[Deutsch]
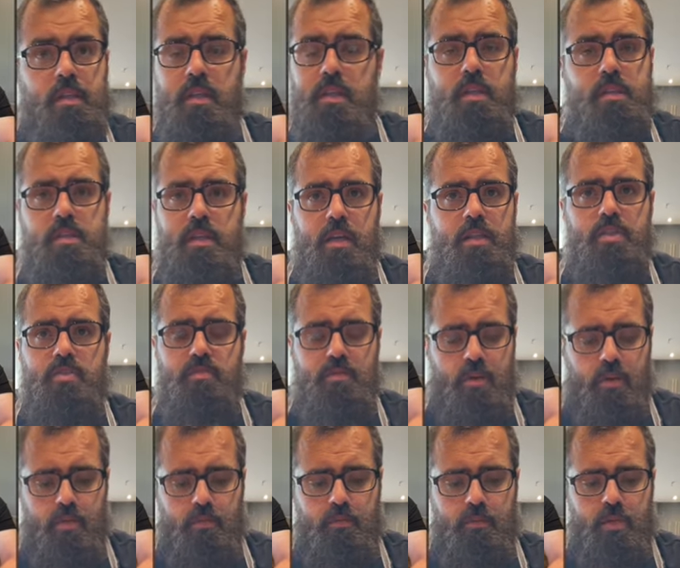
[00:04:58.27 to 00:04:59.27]
Die, die, das kenne ich
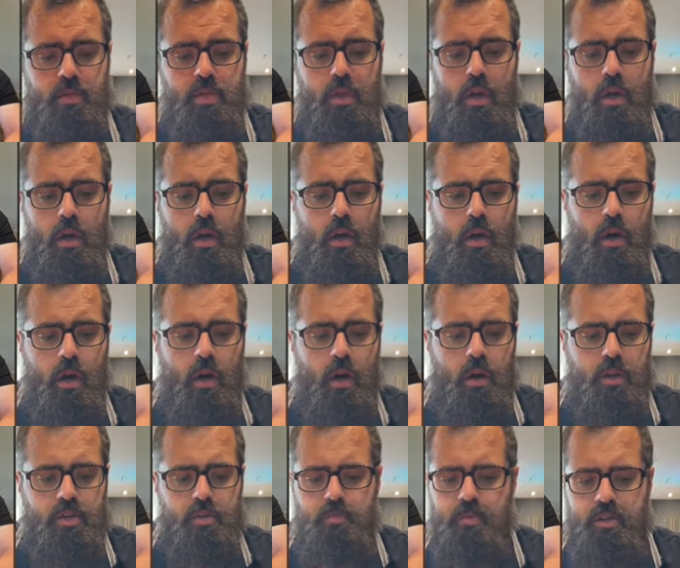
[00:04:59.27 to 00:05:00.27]
wiederum nicht. Okay.
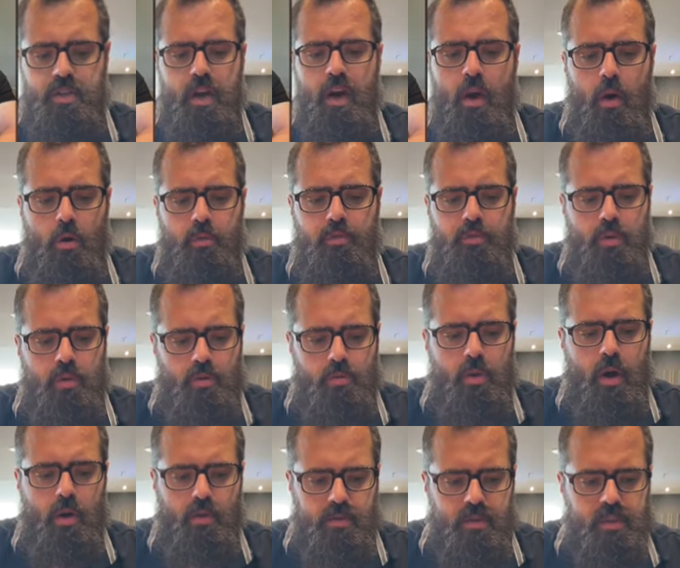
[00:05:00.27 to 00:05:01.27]
Äh, ich bin da auch
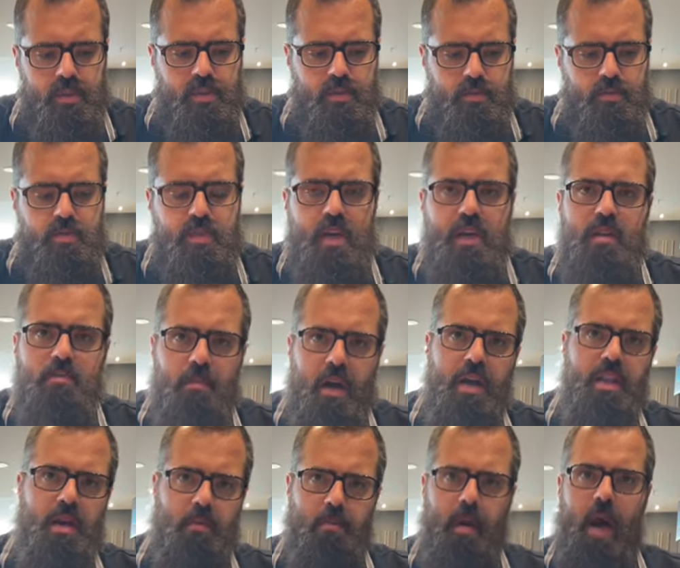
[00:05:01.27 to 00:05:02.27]
wiederum auch das, zu sehr in
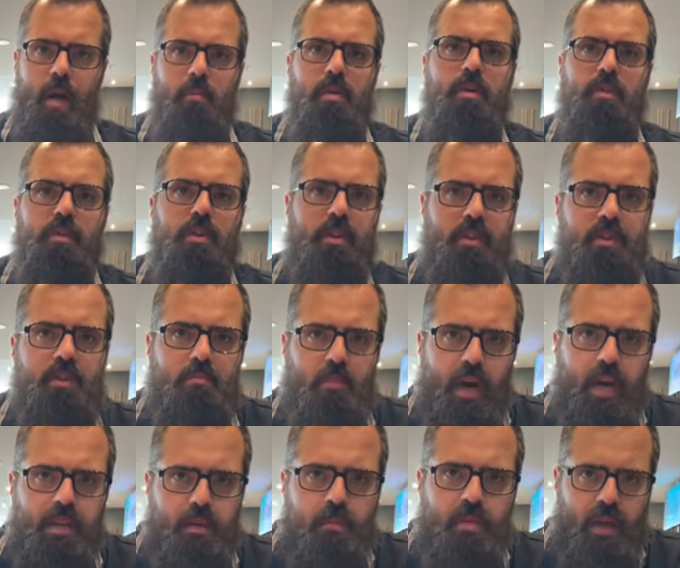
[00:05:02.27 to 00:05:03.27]
meiner Bubble drin, in
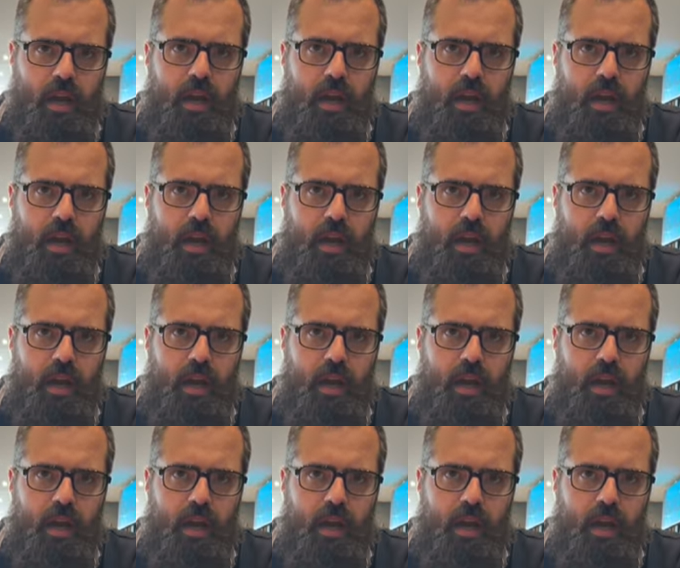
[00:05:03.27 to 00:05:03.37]
meinem ja.